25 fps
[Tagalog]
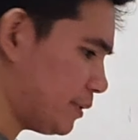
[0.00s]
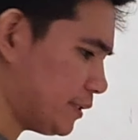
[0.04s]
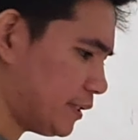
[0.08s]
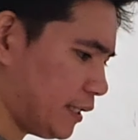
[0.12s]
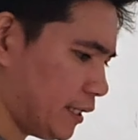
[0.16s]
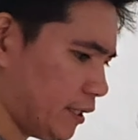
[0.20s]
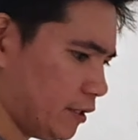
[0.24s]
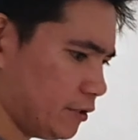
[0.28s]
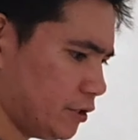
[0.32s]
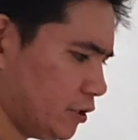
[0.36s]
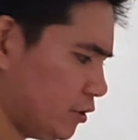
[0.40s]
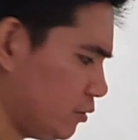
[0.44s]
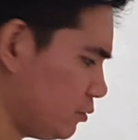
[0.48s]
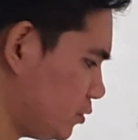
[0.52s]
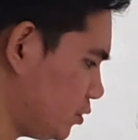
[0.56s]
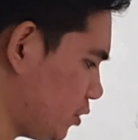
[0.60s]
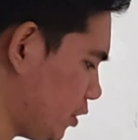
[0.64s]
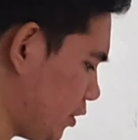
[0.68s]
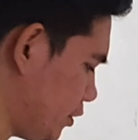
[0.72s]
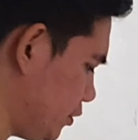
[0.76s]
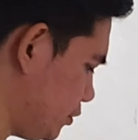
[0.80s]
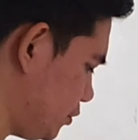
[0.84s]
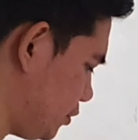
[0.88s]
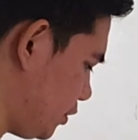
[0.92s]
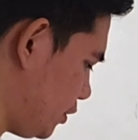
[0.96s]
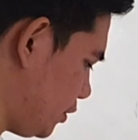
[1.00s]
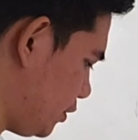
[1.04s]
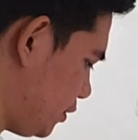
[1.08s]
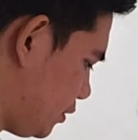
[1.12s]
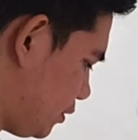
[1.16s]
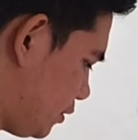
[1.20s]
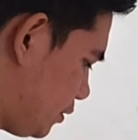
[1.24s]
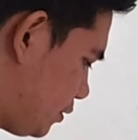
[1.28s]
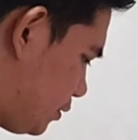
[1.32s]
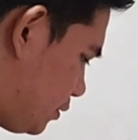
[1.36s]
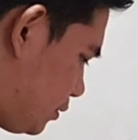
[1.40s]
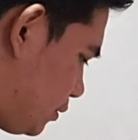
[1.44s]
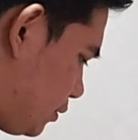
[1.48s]
ba tayo? Saan yung charger?
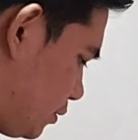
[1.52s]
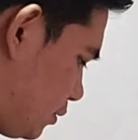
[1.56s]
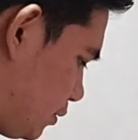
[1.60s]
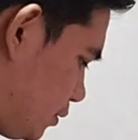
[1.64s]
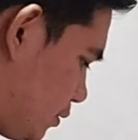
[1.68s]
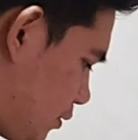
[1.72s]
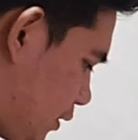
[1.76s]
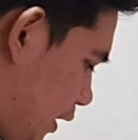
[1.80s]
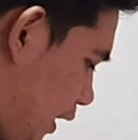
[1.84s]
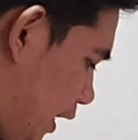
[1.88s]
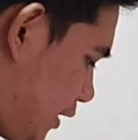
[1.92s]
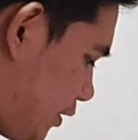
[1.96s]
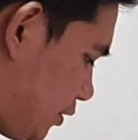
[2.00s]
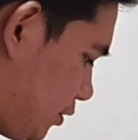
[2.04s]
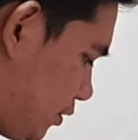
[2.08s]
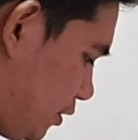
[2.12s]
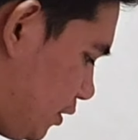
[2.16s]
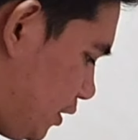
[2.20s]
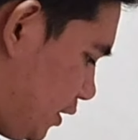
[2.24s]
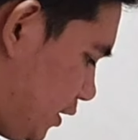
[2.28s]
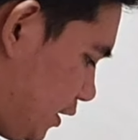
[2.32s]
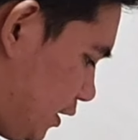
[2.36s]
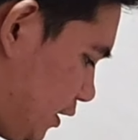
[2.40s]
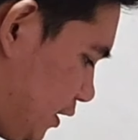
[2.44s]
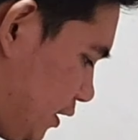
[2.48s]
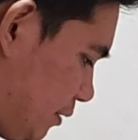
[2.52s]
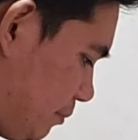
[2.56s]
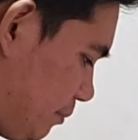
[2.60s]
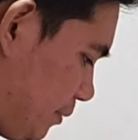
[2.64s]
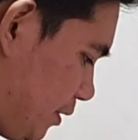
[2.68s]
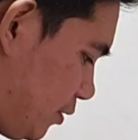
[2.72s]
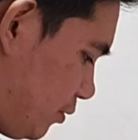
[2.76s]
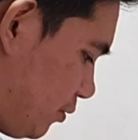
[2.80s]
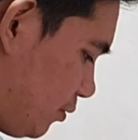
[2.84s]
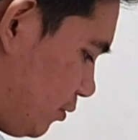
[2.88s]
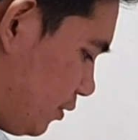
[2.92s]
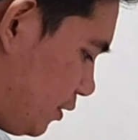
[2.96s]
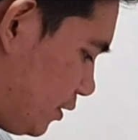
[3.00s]
Ah, ito.
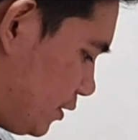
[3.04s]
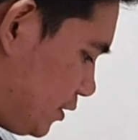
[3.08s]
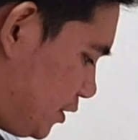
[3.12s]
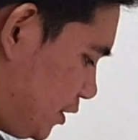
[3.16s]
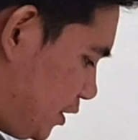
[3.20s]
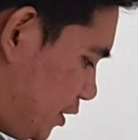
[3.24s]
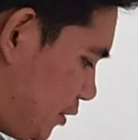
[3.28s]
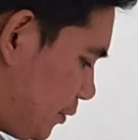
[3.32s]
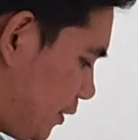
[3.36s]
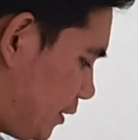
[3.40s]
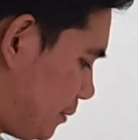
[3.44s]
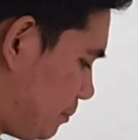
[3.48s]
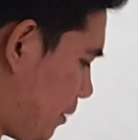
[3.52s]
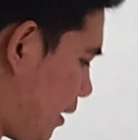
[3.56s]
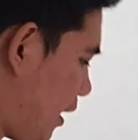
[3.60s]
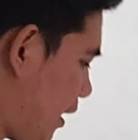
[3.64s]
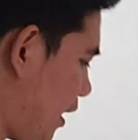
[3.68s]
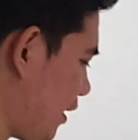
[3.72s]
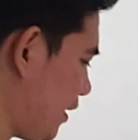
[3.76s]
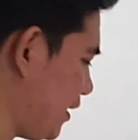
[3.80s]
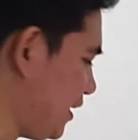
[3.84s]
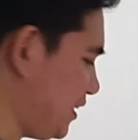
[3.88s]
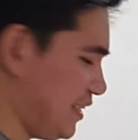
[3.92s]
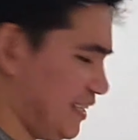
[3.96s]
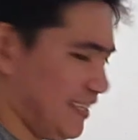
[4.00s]
Merong secret pocket.